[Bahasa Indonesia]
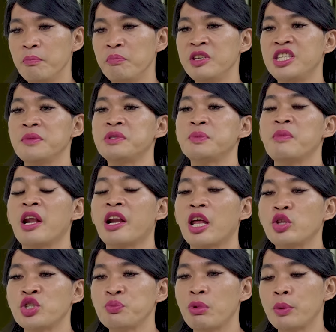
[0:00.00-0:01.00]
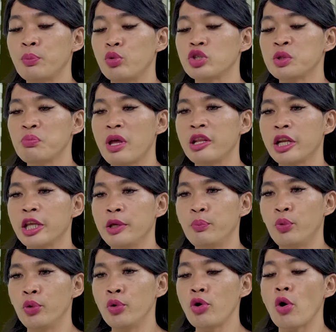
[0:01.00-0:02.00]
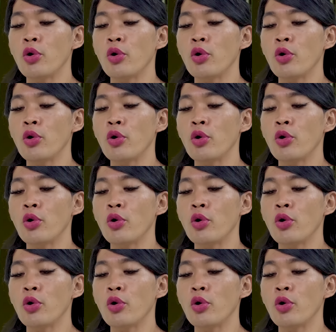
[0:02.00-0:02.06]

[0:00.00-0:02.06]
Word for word: Minjem 999 ribu,